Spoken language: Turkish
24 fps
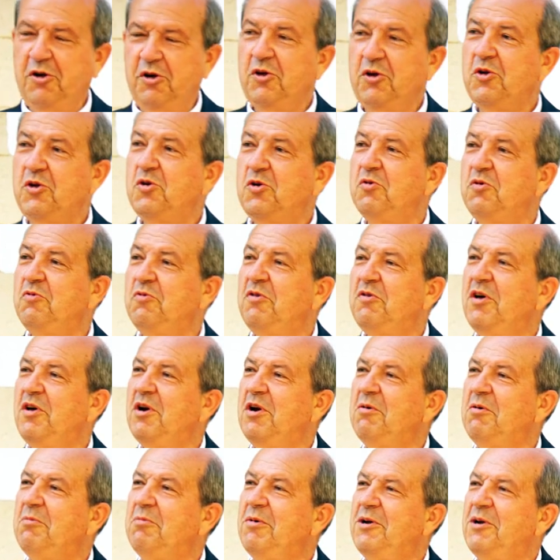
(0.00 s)

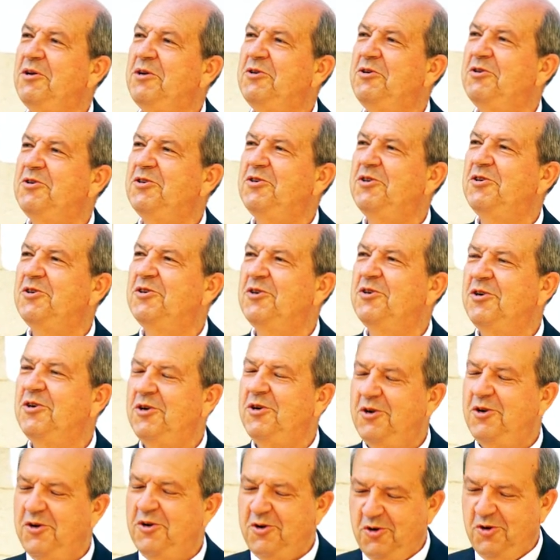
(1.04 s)
duyarlılığıyla, hassasiyetiyle
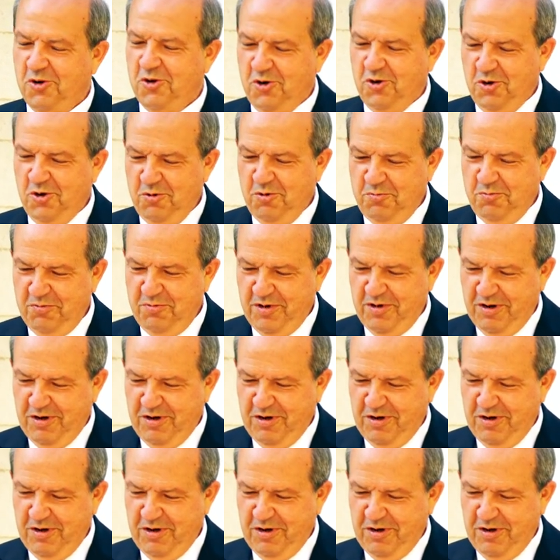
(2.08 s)
en ileri